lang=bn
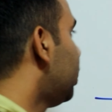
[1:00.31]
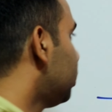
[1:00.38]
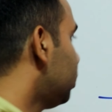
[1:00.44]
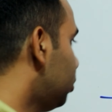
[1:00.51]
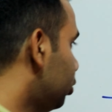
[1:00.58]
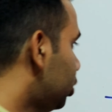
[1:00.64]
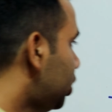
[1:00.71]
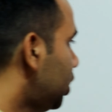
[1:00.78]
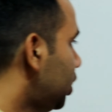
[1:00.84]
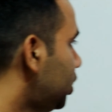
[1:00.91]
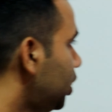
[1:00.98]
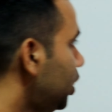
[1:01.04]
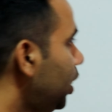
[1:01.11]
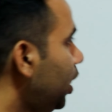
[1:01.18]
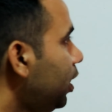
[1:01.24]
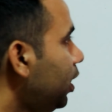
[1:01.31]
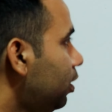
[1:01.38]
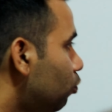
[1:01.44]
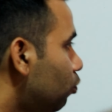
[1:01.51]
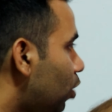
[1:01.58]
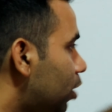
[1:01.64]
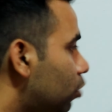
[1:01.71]
আর হচ্ছে যে
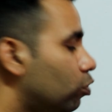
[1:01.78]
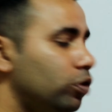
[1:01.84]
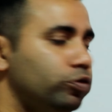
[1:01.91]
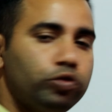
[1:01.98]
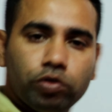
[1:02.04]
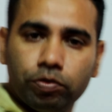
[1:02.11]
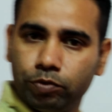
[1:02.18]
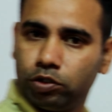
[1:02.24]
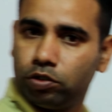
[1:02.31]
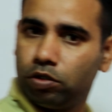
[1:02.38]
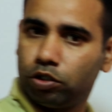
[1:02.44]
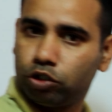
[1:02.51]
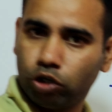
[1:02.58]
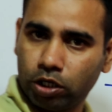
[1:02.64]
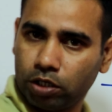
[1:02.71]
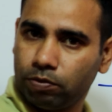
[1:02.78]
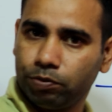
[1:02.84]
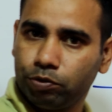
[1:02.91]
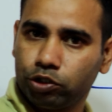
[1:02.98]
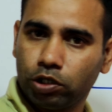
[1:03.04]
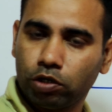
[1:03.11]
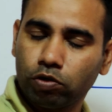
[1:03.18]
এই ওয়ার্ডগুলো যদি তুমি
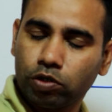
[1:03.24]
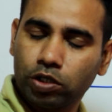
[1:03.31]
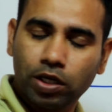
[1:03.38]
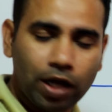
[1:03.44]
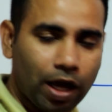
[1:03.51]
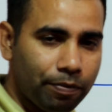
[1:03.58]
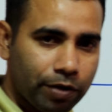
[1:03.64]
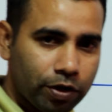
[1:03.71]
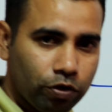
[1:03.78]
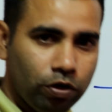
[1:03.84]
সঠিকভাবে উচ্চারণ করতে না